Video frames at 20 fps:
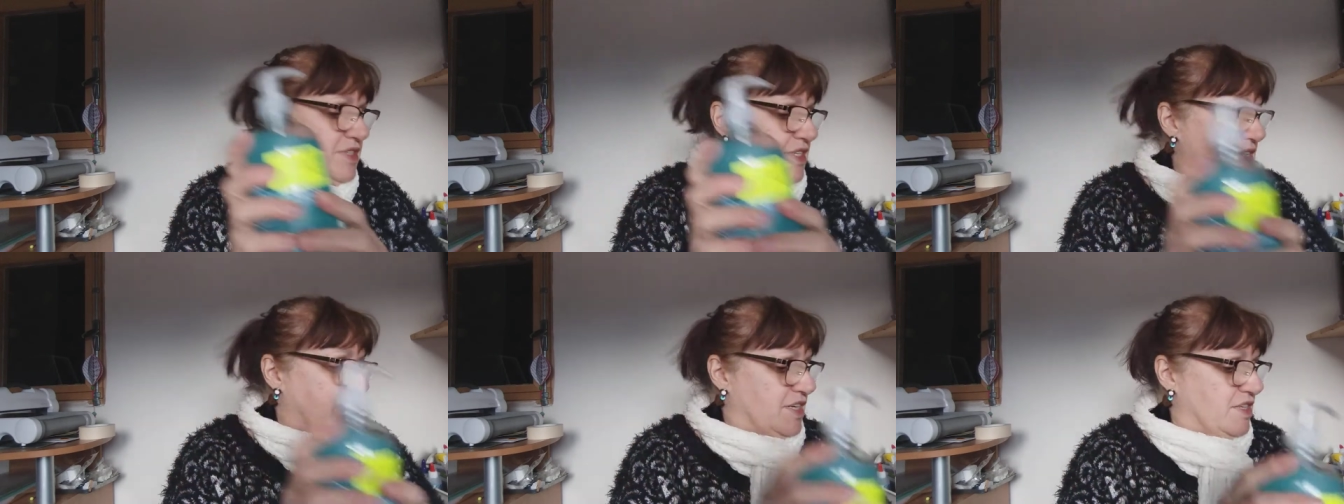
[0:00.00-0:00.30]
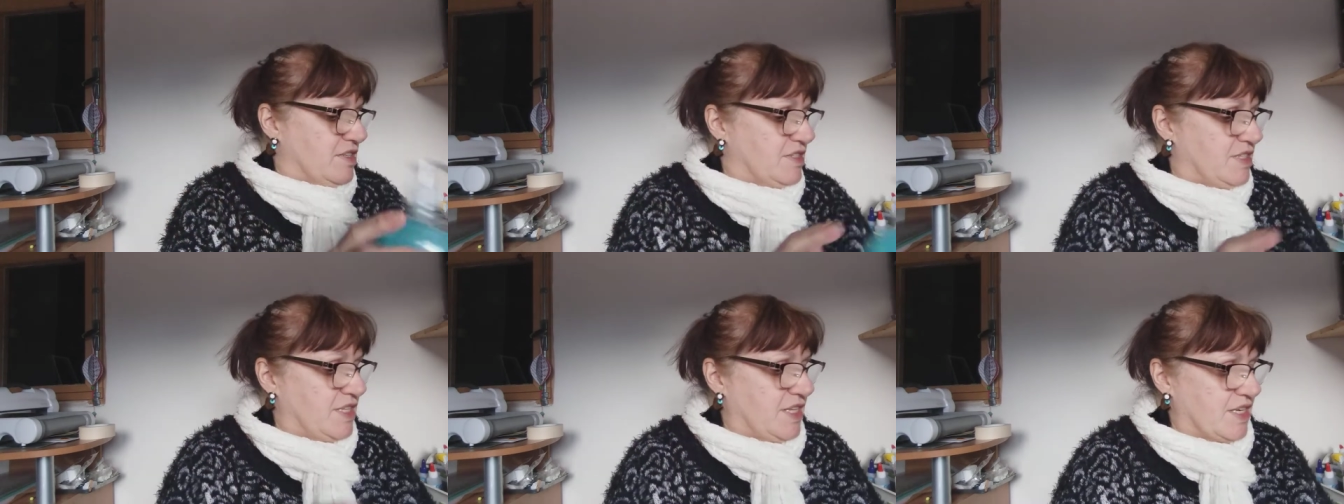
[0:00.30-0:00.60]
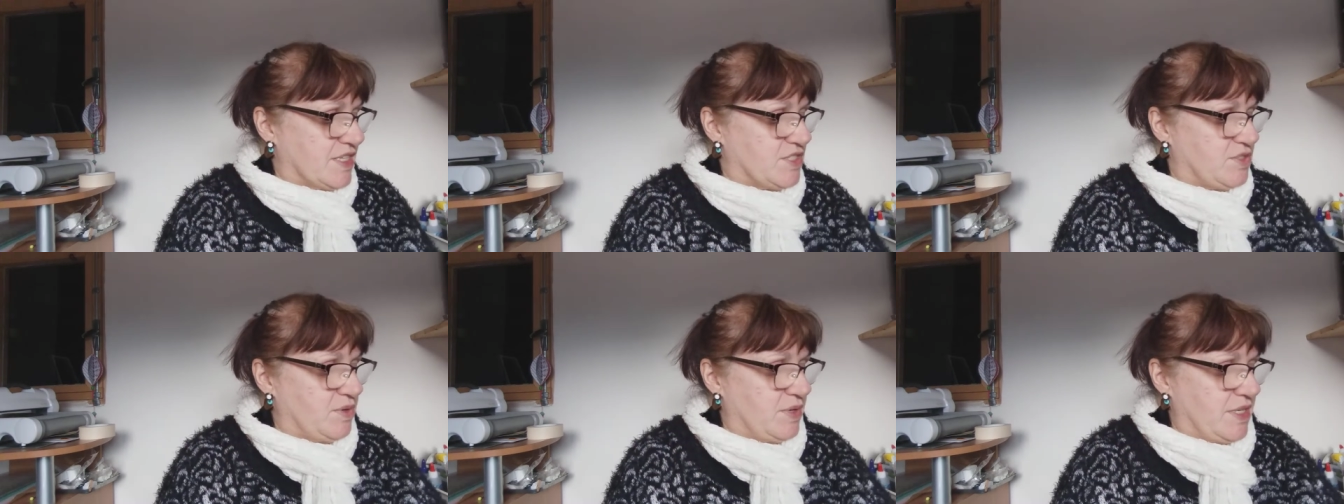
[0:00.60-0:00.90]
C'est
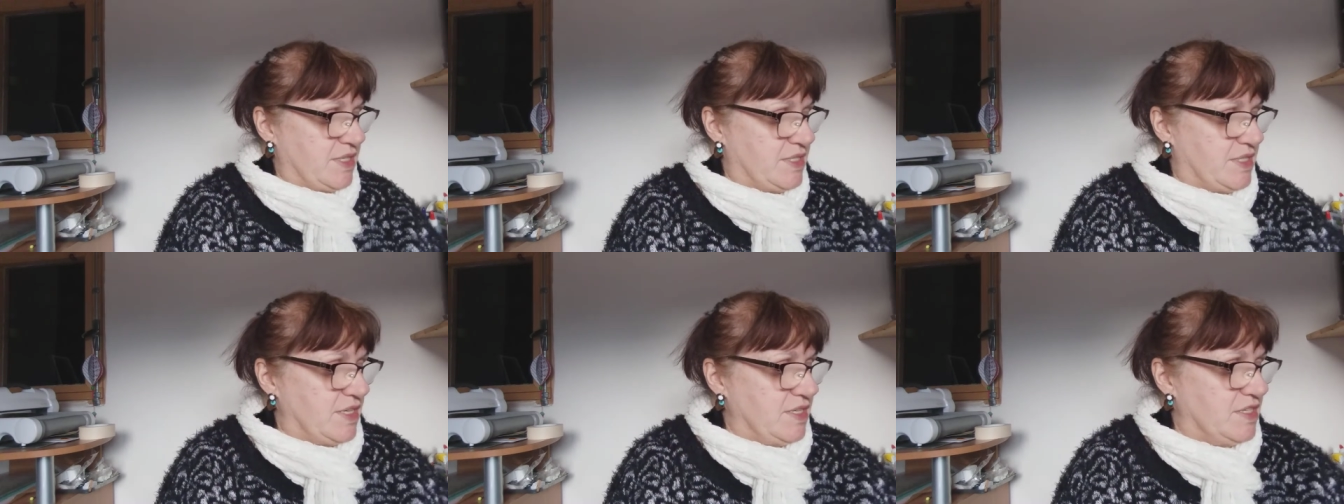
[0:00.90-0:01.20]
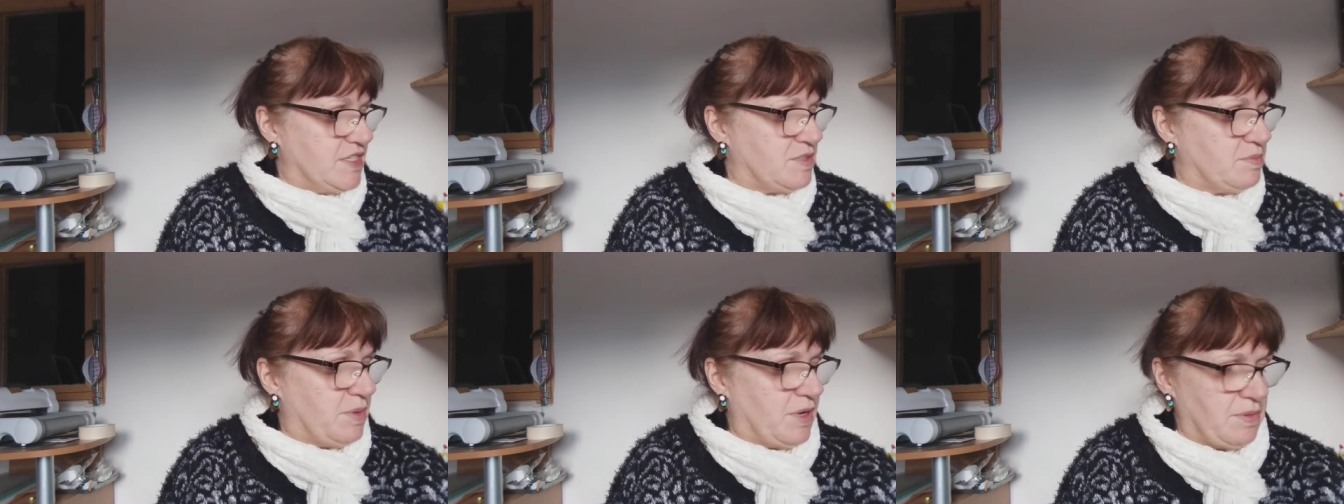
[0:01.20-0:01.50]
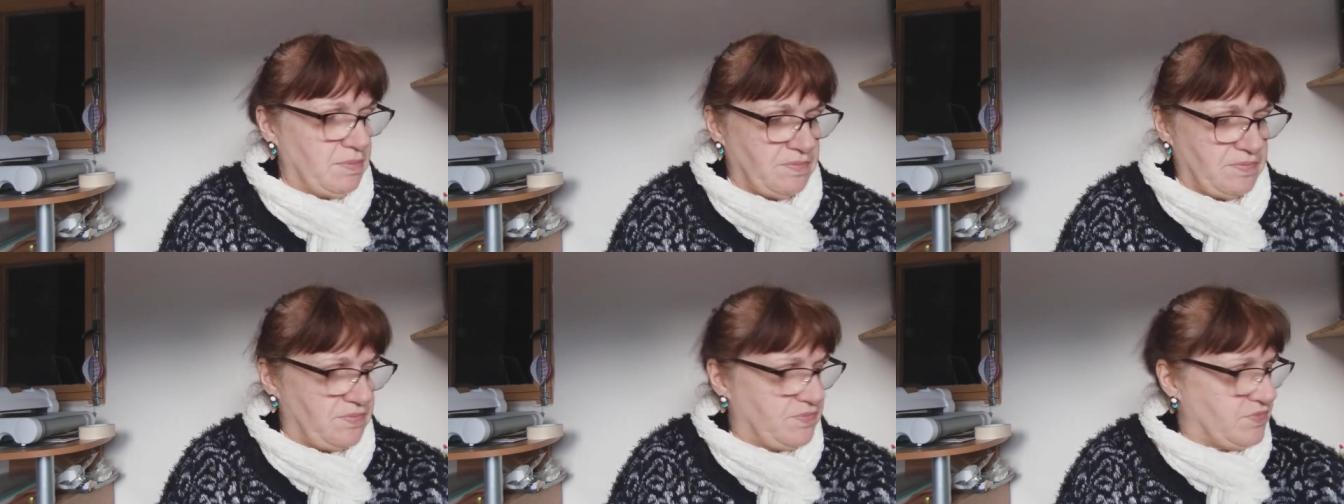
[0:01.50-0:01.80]
d'actualité, n'est-ce
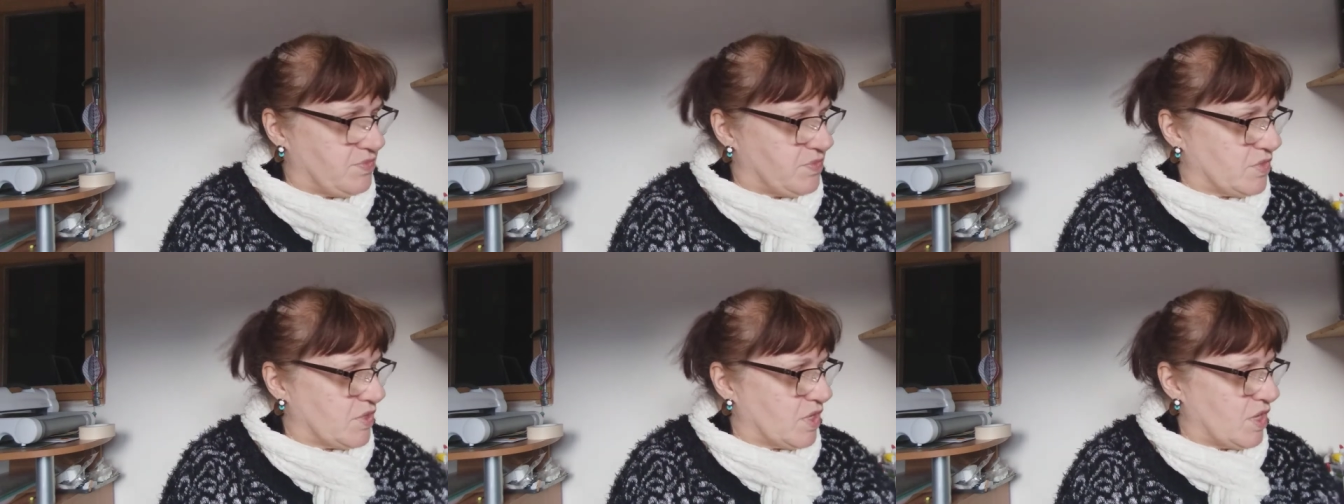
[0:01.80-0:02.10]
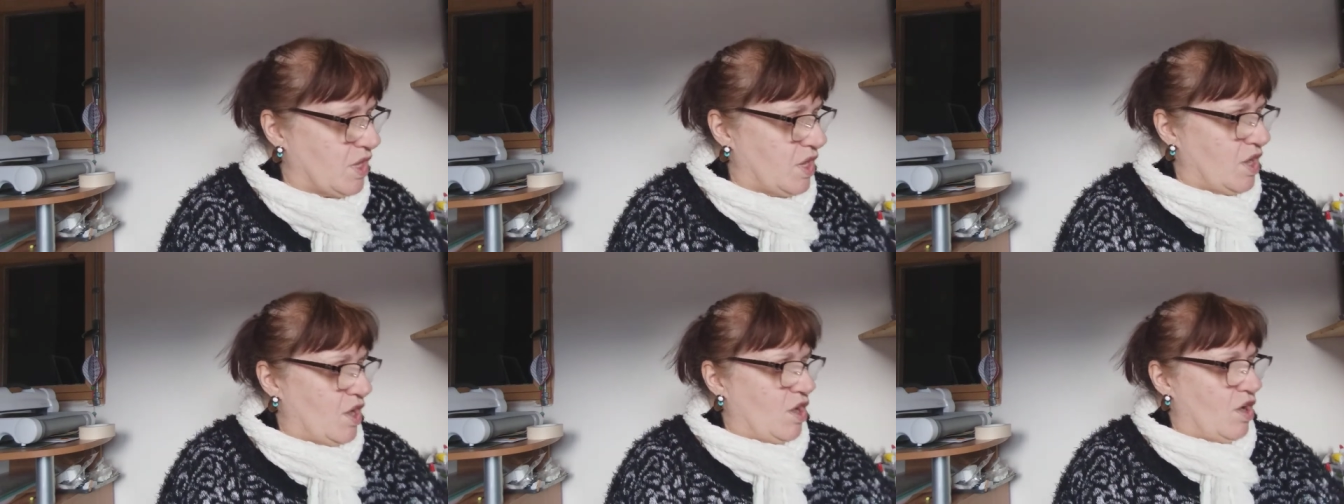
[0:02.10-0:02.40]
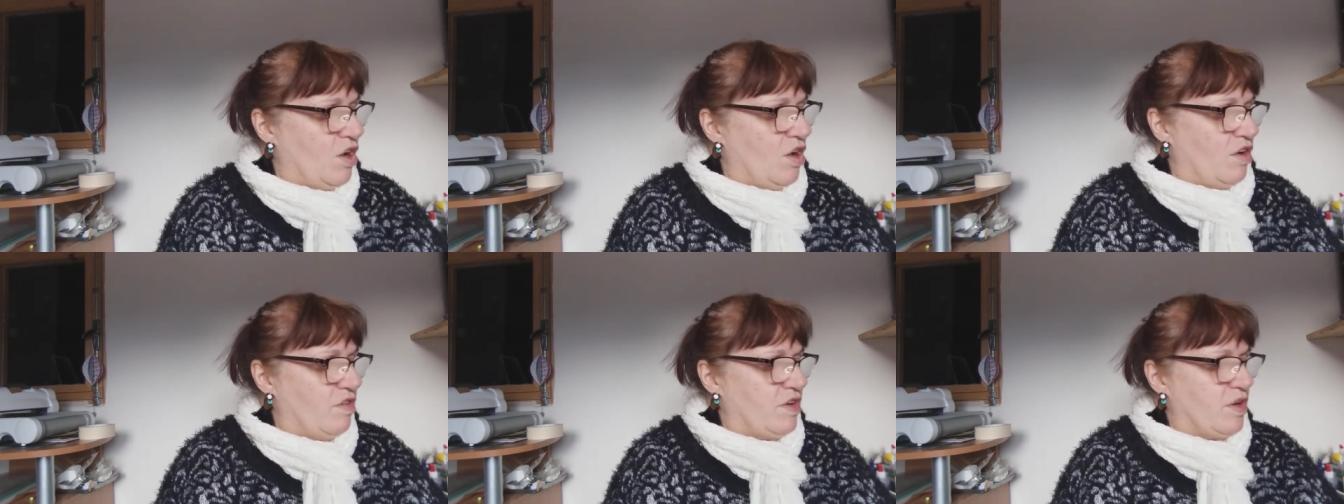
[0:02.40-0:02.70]
pas
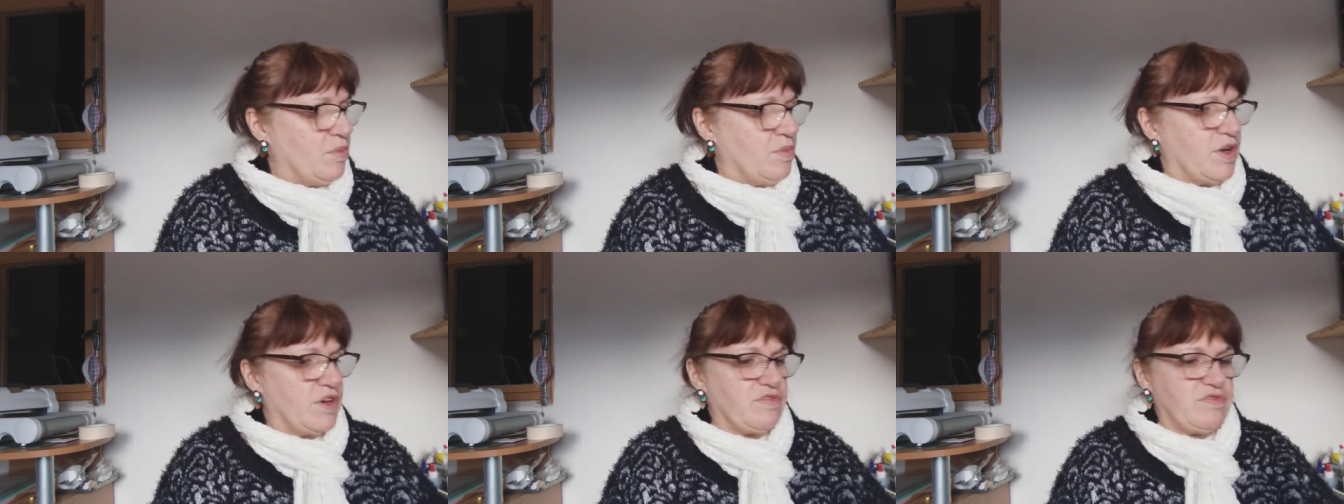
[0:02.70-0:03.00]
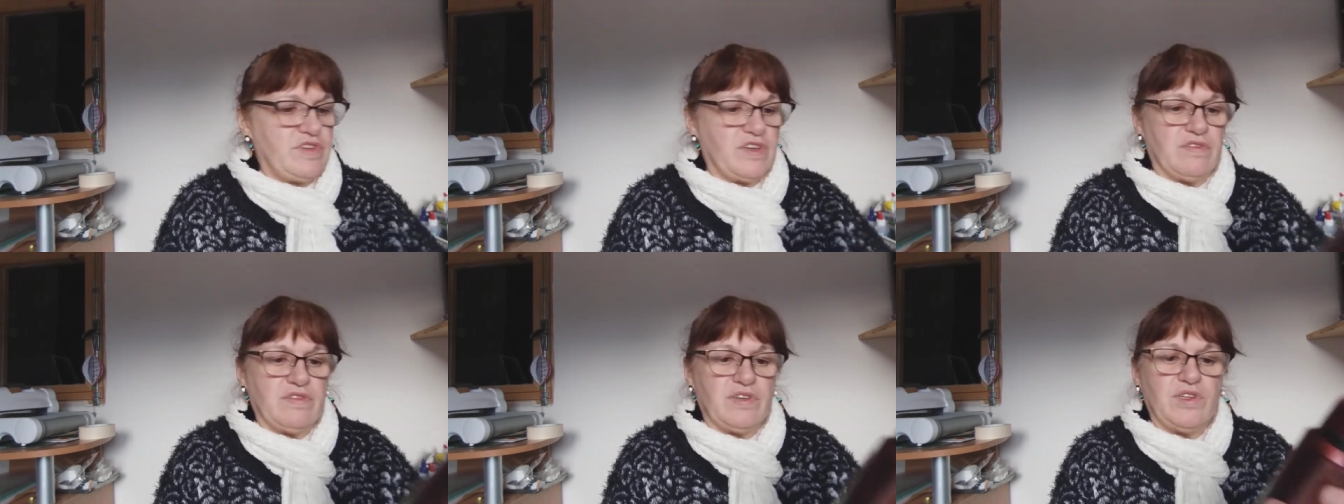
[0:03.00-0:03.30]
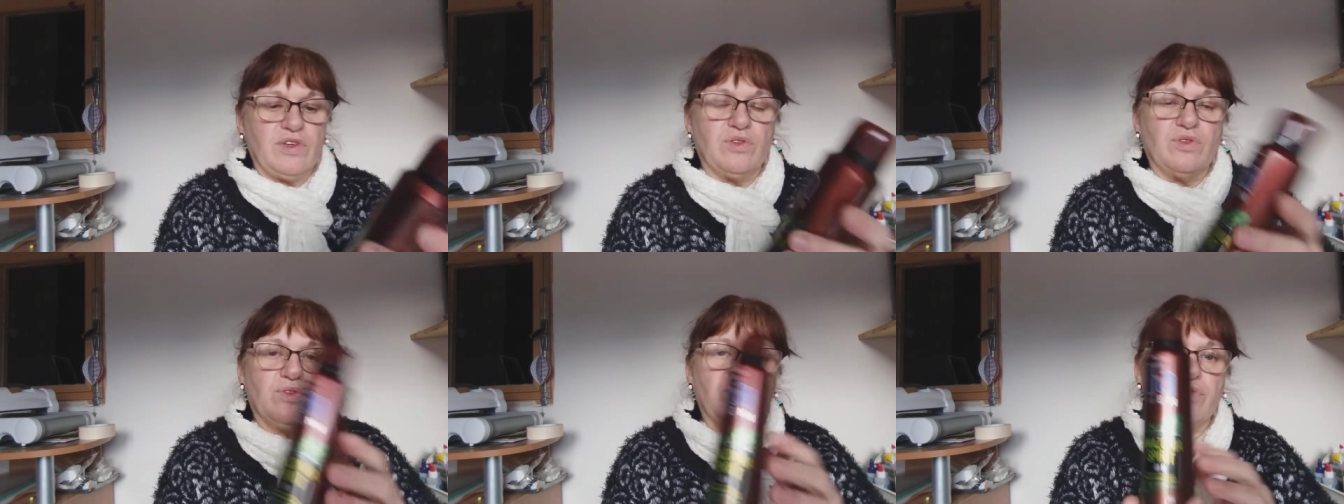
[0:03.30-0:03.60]
Enfin bref, il y
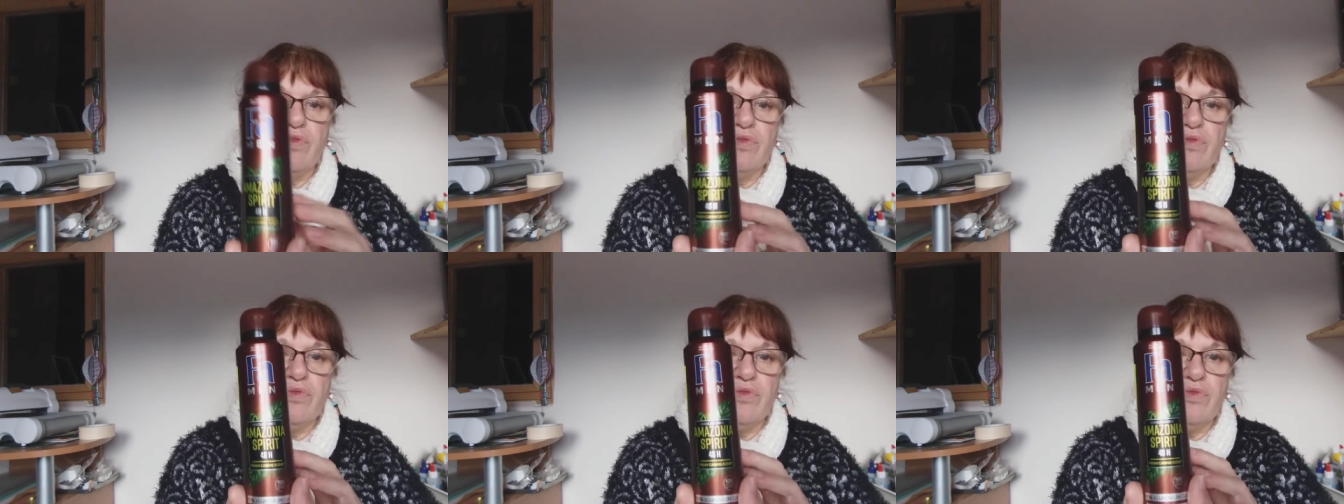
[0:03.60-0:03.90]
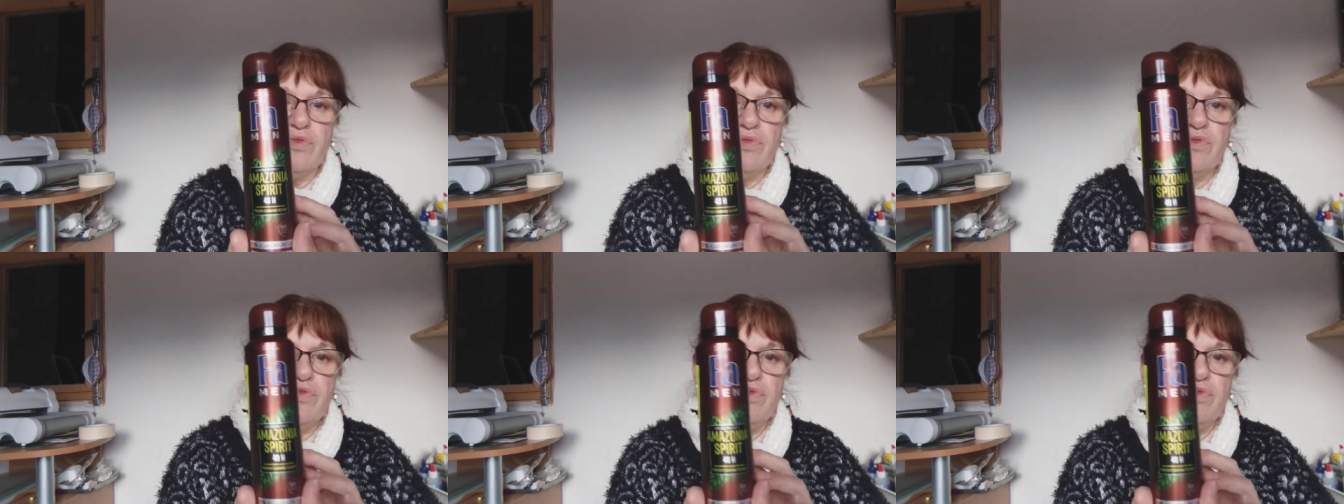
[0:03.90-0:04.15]
avait euh,